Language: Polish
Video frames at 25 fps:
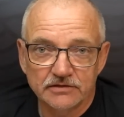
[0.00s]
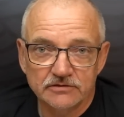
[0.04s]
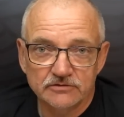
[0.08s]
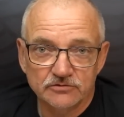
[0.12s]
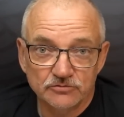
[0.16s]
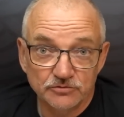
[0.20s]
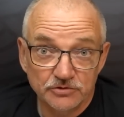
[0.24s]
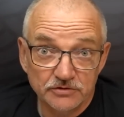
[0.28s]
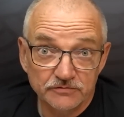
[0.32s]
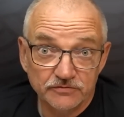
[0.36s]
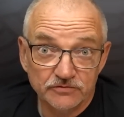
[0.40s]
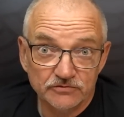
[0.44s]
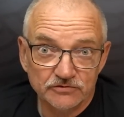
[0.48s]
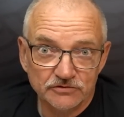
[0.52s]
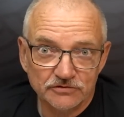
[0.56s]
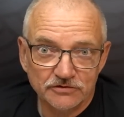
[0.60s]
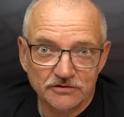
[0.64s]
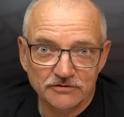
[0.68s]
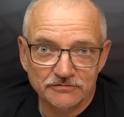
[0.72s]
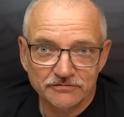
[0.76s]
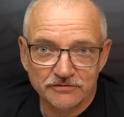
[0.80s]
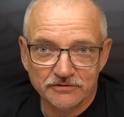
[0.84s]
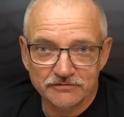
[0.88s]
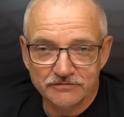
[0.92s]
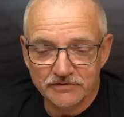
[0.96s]
który
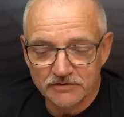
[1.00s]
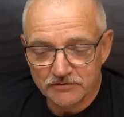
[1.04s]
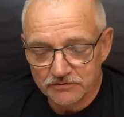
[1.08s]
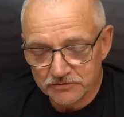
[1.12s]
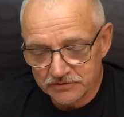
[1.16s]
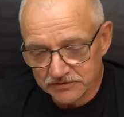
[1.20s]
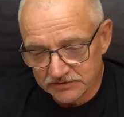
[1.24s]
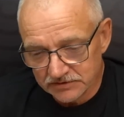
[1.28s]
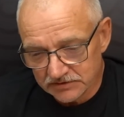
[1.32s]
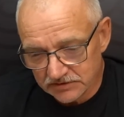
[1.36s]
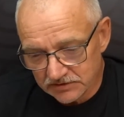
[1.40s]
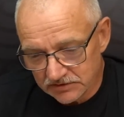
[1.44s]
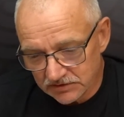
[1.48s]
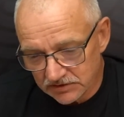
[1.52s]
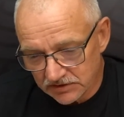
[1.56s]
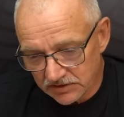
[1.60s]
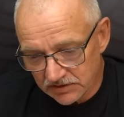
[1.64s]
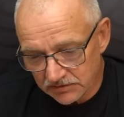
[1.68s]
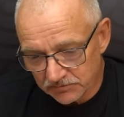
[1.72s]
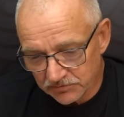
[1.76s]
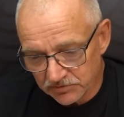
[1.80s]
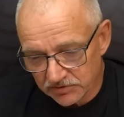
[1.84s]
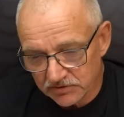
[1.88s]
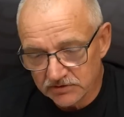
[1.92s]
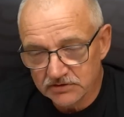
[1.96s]
fotografował i
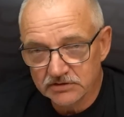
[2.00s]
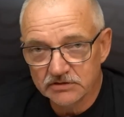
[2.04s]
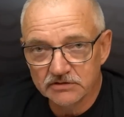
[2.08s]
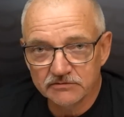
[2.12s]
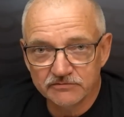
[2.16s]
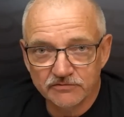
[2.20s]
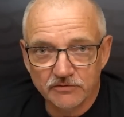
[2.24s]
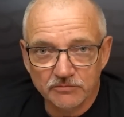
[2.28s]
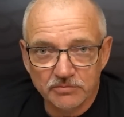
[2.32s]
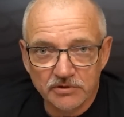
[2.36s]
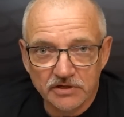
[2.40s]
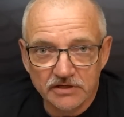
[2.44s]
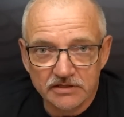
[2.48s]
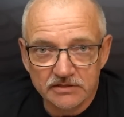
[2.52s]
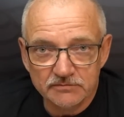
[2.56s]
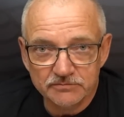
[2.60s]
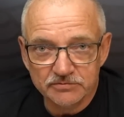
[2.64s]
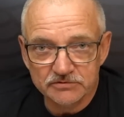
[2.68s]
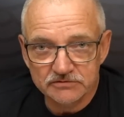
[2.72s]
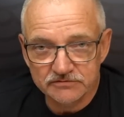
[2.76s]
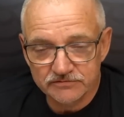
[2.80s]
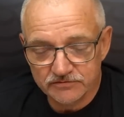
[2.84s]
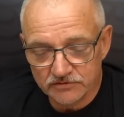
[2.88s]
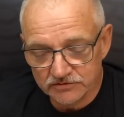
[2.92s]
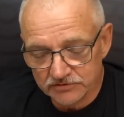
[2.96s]
ryby, i woblery
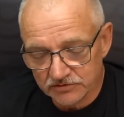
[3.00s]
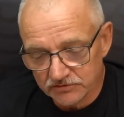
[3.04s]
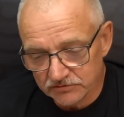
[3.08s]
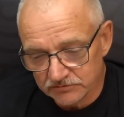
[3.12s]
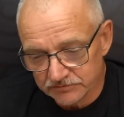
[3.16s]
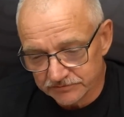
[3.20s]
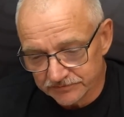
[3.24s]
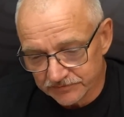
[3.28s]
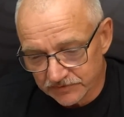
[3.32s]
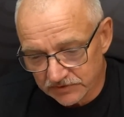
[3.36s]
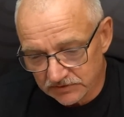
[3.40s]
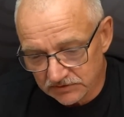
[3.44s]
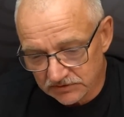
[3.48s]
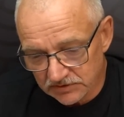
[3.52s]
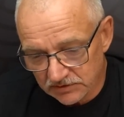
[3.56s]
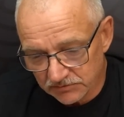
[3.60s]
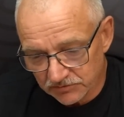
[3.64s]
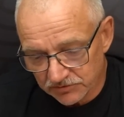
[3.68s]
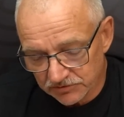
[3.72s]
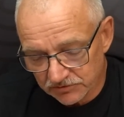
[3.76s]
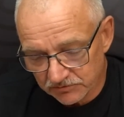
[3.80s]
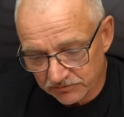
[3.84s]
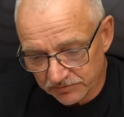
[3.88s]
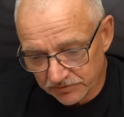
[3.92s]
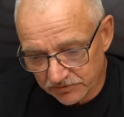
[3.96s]
pod wodą na
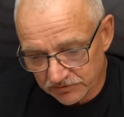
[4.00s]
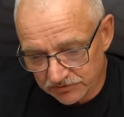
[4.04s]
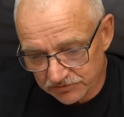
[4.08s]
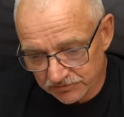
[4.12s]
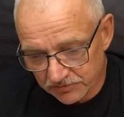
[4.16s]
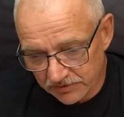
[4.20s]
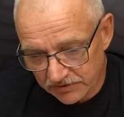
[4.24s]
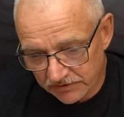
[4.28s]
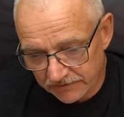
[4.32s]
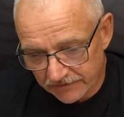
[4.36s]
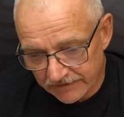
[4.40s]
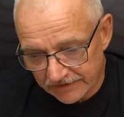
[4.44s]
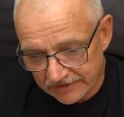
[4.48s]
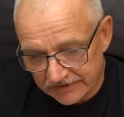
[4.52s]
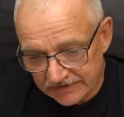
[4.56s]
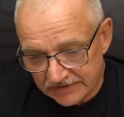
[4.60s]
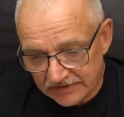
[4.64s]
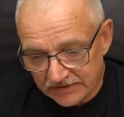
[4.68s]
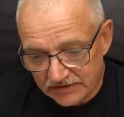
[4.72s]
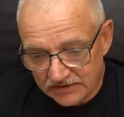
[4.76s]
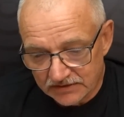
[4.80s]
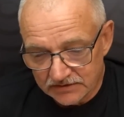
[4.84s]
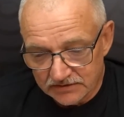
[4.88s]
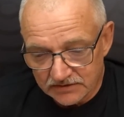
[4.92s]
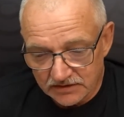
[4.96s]
moją prośbę.
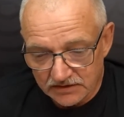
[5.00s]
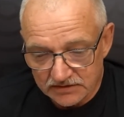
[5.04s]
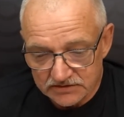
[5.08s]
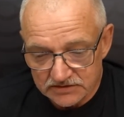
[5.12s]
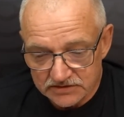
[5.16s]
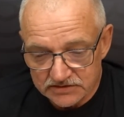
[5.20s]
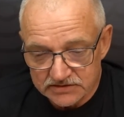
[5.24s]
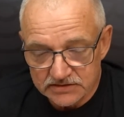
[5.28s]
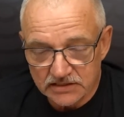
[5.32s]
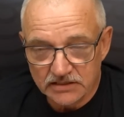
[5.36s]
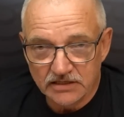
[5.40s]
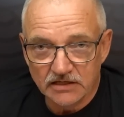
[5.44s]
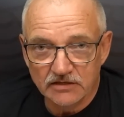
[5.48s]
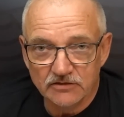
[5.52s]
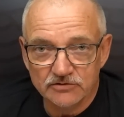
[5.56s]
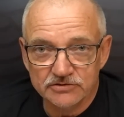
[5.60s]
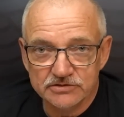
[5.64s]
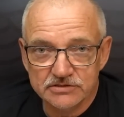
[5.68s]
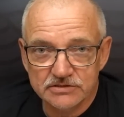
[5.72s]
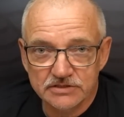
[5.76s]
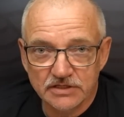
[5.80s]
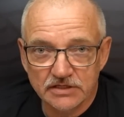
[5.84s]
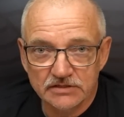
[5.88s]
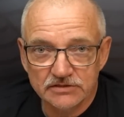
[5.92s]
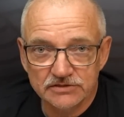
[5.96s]
Także z takiego
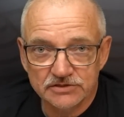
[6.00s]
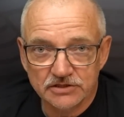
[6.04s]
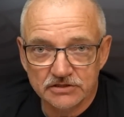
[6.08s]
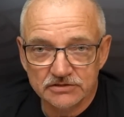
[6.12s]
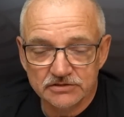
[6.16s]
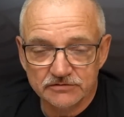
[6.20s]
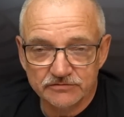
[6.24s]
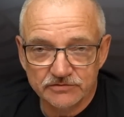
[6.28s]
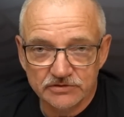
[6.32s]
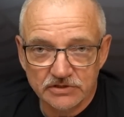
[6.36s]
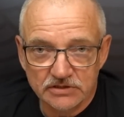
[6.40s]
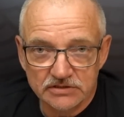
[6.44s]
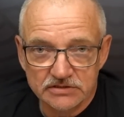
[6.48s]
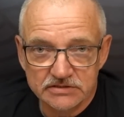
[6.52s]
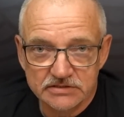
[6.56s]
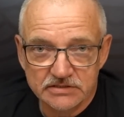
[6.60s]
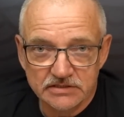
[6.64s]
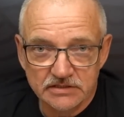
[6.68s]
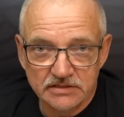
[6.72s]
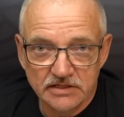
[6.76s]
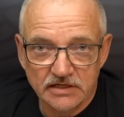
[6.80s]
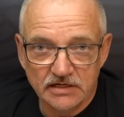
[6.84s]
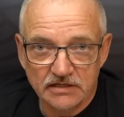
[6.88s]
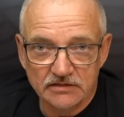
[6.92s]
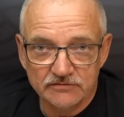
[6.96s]
zdjęcia, gdzie widać
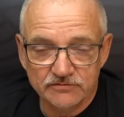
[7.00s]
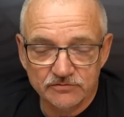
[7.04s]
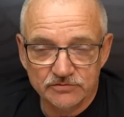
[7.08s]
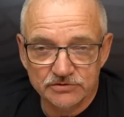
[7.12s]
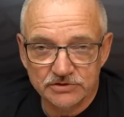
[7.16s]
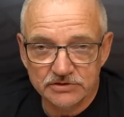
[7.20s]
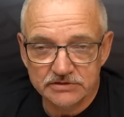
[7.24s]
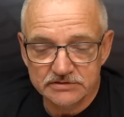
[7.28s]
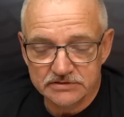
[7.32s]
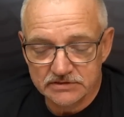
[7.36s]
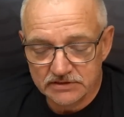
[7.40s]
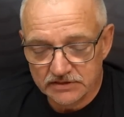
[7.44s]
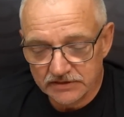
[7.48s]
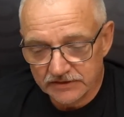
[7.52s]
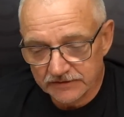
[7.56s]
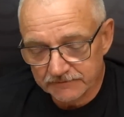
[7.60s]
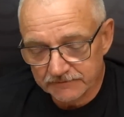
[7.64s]
Skinnera 20,